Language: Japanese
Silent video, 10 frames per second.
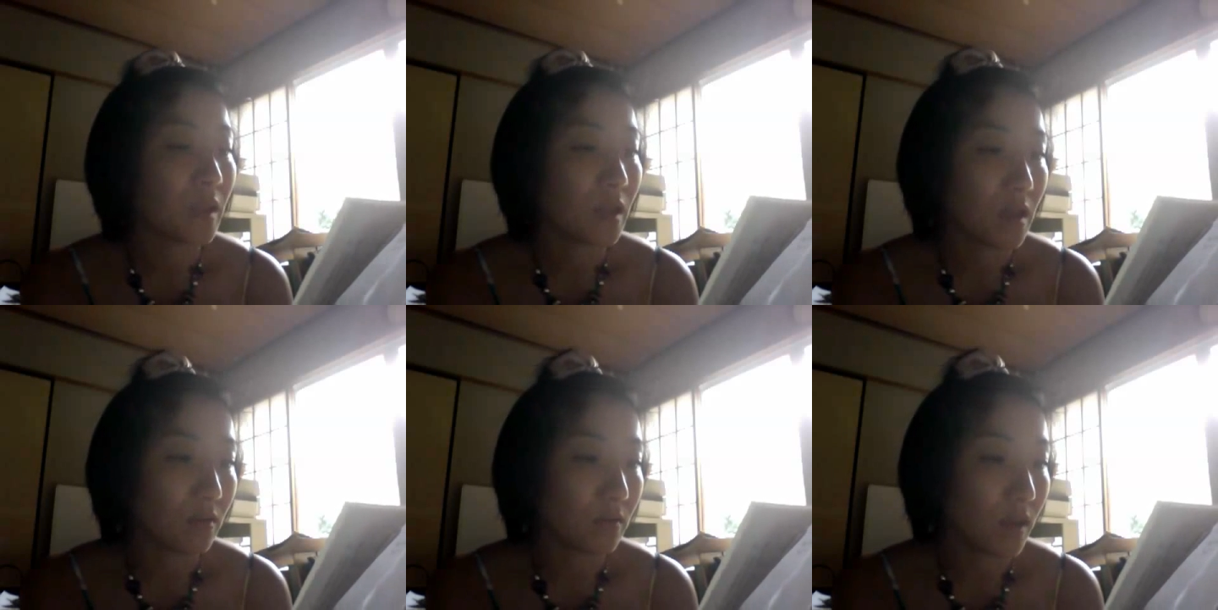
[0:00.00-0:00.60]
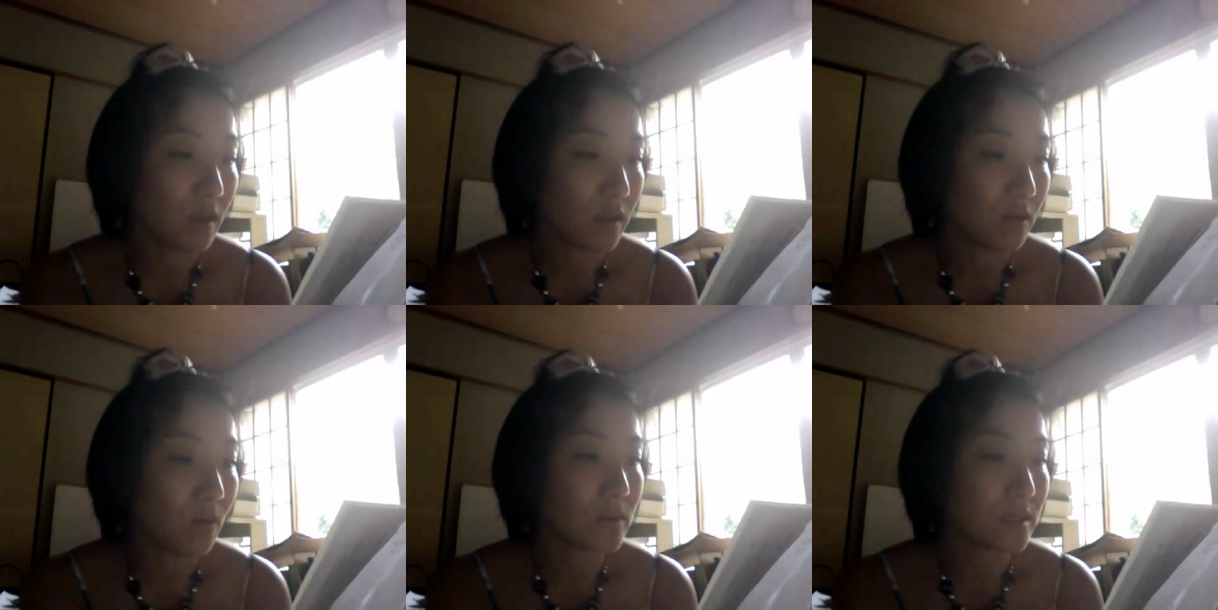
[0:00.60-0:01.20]
核兵器
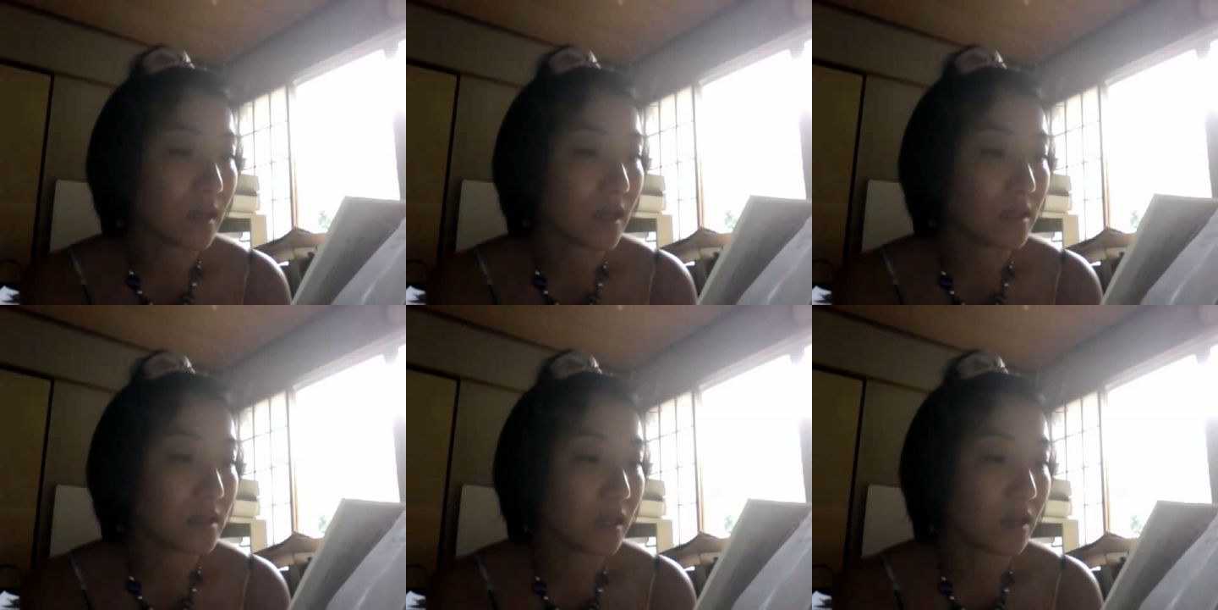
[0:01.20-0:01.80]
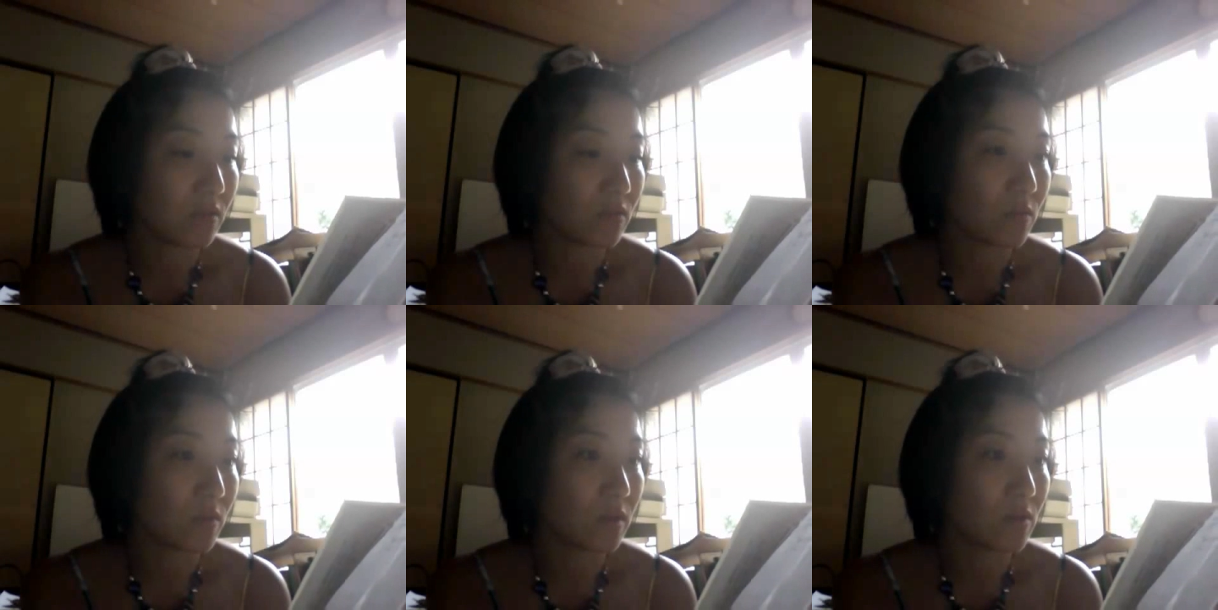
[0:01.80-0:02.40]
を世界戦略の
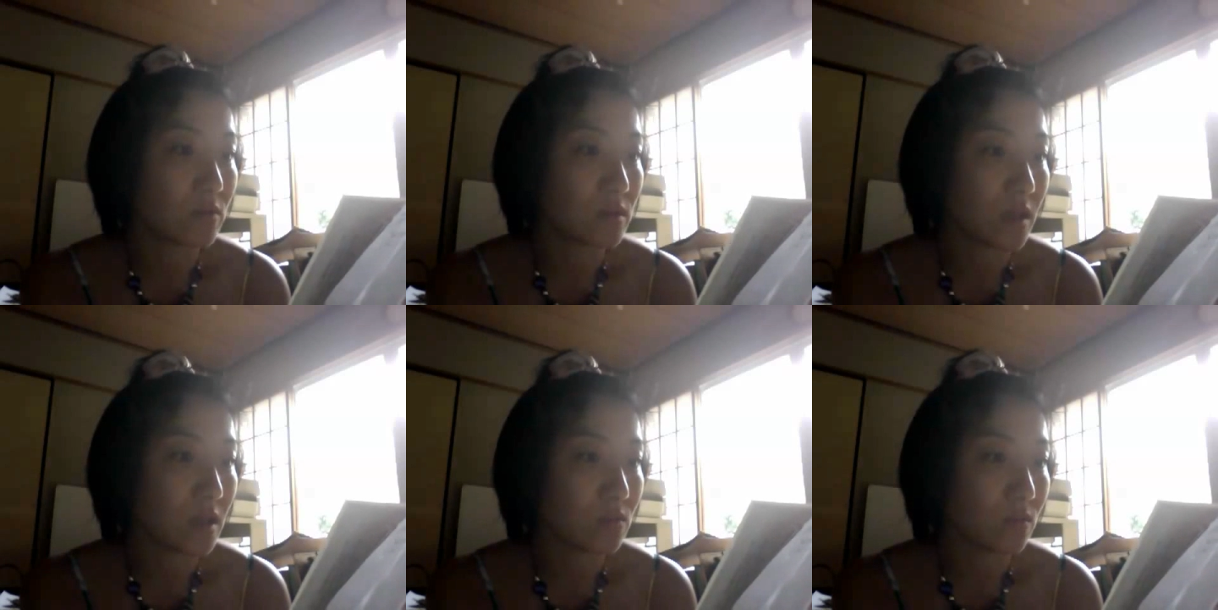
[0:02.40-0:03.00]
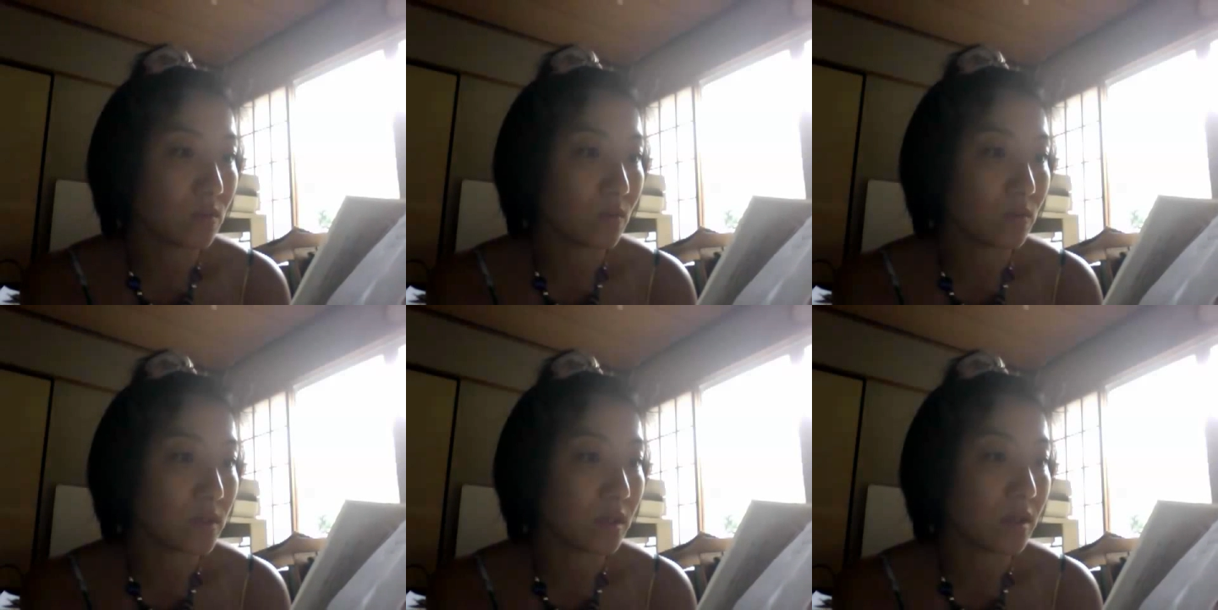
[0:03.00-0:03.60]
武器としてその独
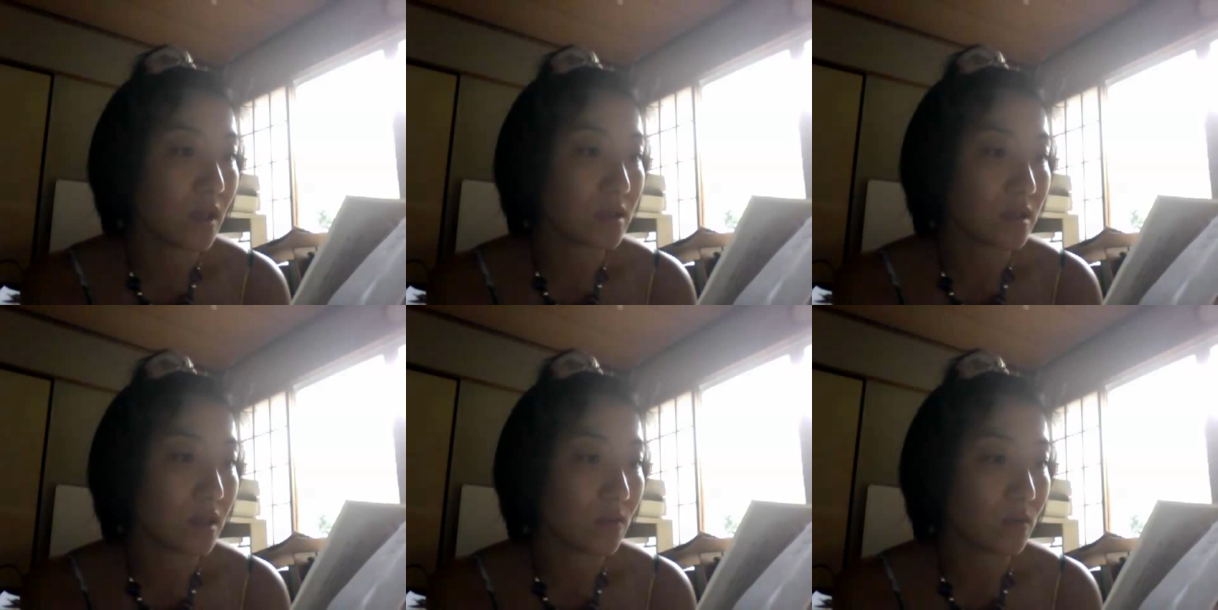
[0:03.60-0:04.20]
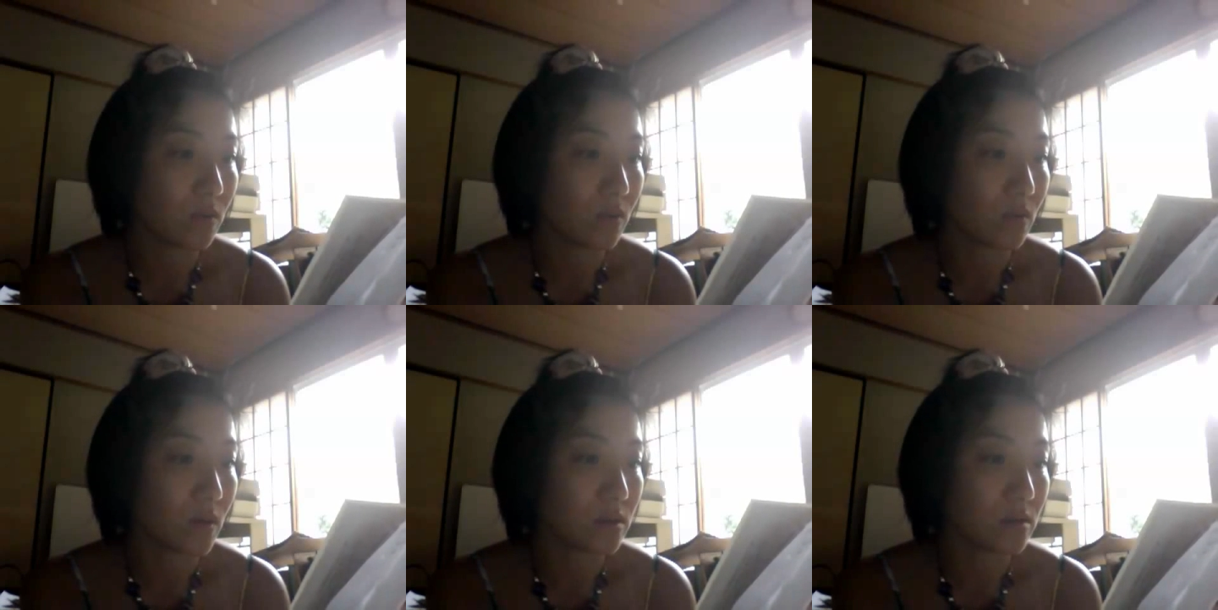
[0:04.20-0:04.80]
占体制を強
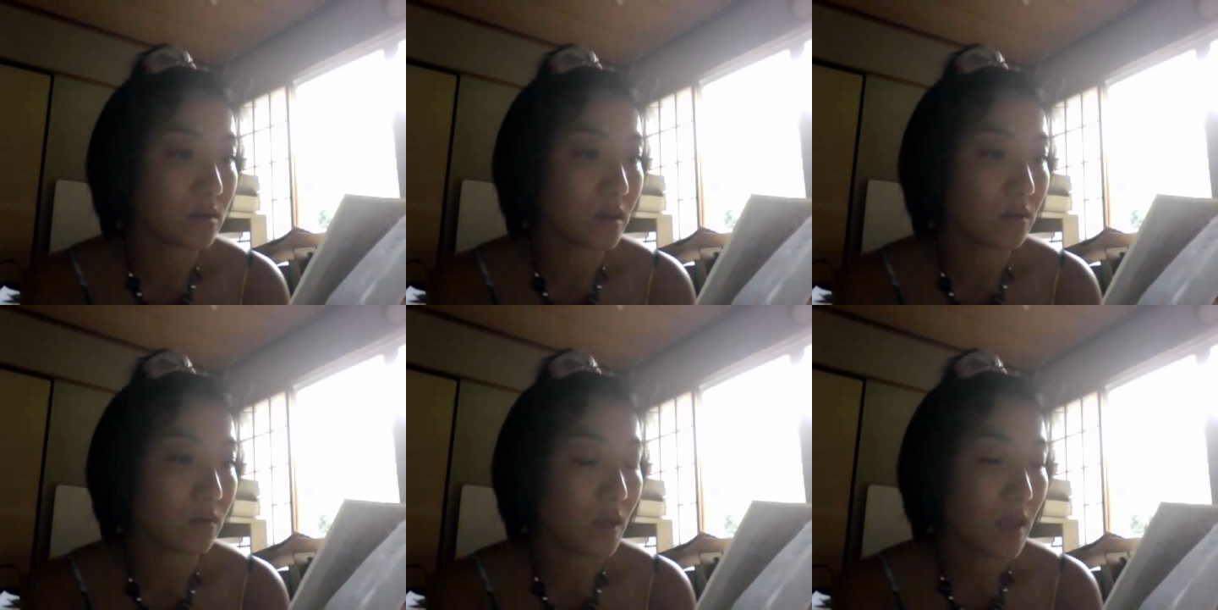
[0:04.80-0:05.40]
化し続ける